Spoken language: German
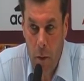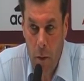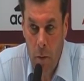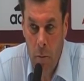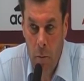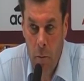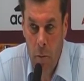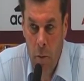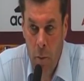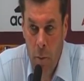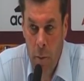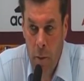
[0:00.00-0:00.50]

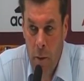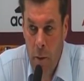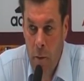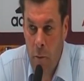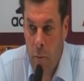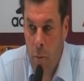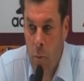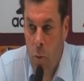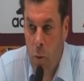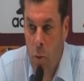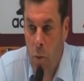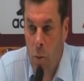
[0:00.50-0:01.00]
wie wir mit
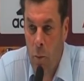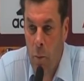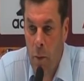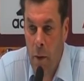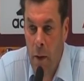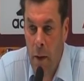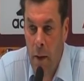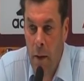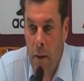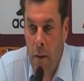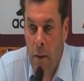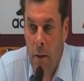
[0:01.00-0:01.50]
diesem Druck
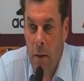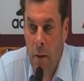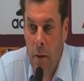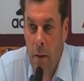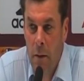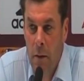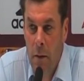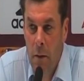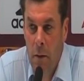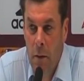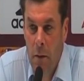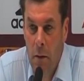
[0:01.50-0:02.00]
umgehen.
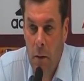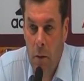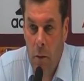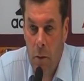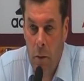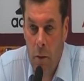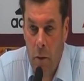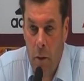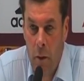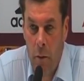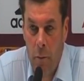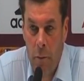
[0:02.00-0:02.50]

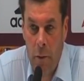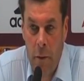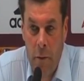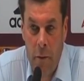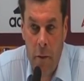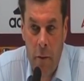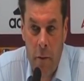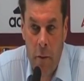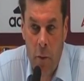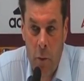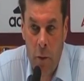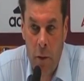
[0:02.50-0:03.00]
Und darauf wird es
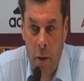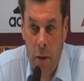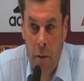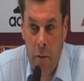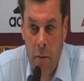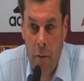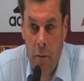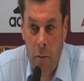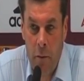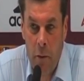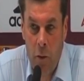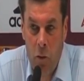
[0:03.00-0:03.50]
jetzt auch die
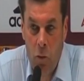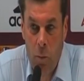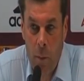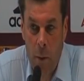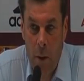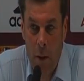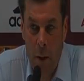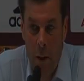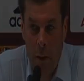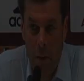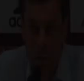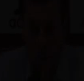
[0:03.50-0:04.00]
letzten vier
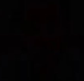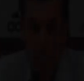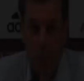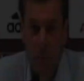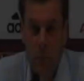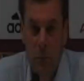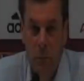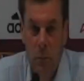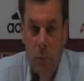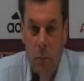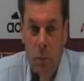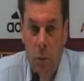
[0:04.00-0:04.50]
Spiele ankommen.
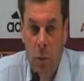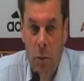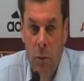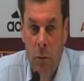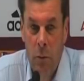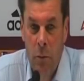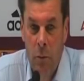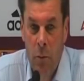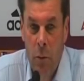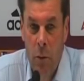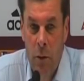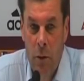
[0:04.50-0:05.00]
Und
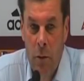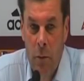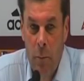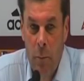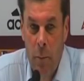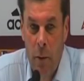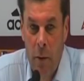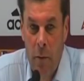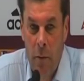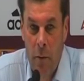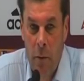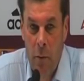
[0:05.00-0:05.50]
wir würden diesen
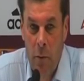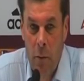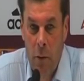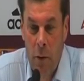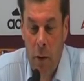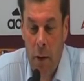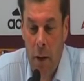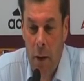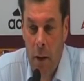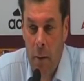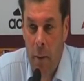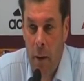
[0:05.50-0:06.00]
Platz natürlich
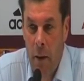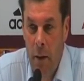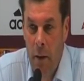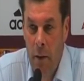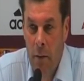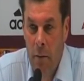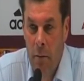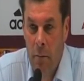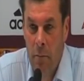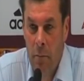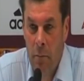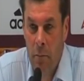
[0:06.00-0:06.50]
gerne
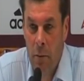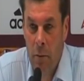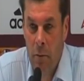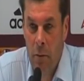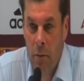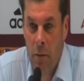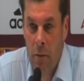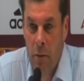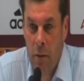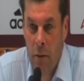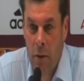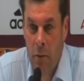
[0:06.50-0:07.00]
behalten. Wir
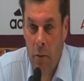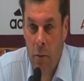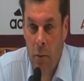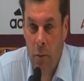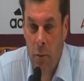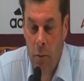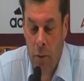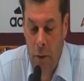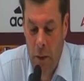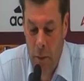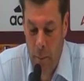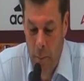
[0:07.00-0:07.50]
wissen, dass wir
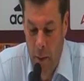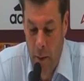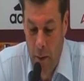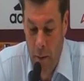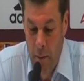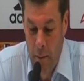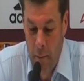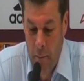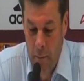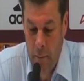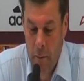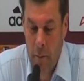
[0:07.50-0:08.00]

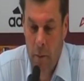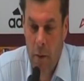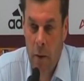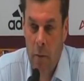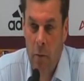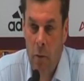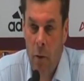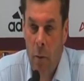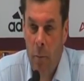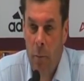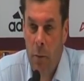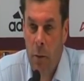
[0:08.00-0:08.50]
viermal
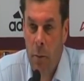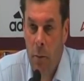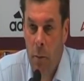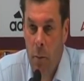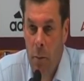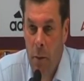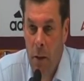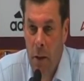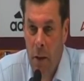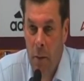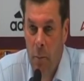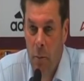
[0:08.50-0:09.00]
ans
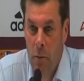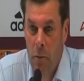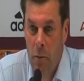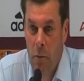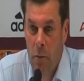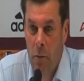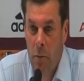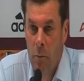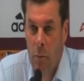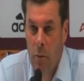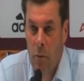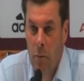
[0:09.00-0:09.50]
Optimum gehen
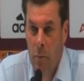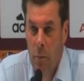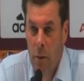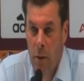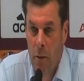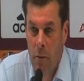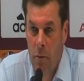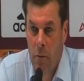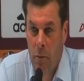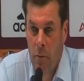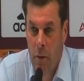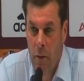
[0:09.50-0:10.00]
müssen, um diesen
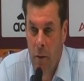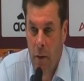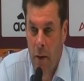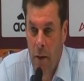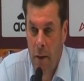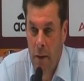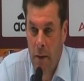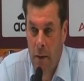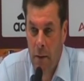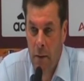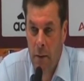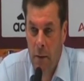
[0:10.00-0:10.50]
Platz zu
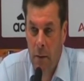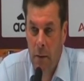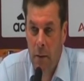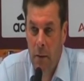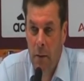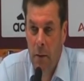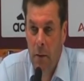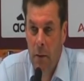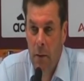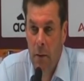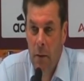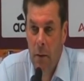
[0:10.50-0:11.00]
verteidigen.
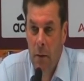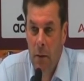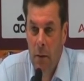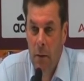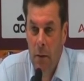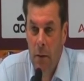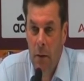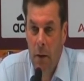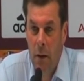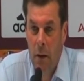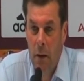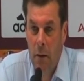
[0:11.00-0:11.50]

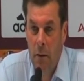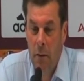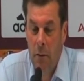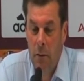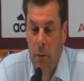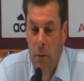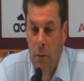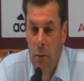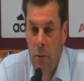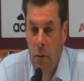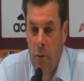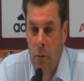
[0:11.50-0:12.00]
Ja,
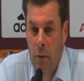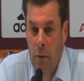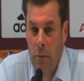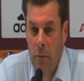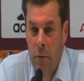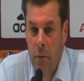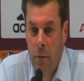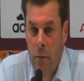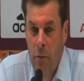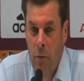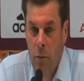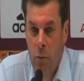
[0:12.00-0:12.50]
und das werden
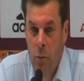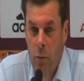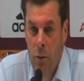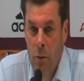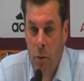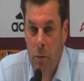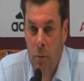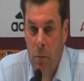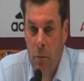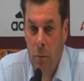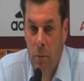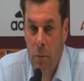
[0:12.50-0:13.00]
wir
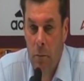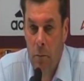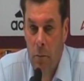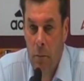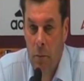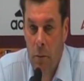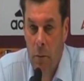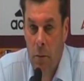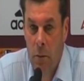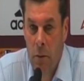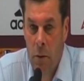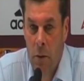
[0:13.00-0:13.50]
versuchen.
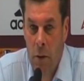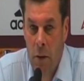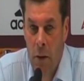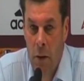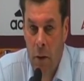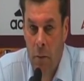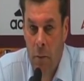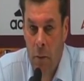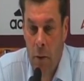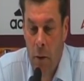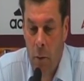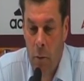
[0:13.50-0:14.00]
Und ich gehe
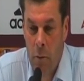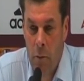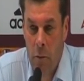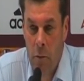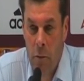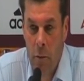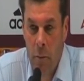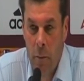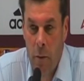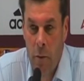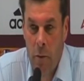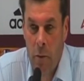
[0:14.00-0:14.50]
davon aus,
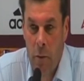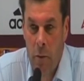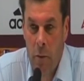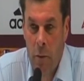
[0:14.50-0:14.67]
dass die Mannschaft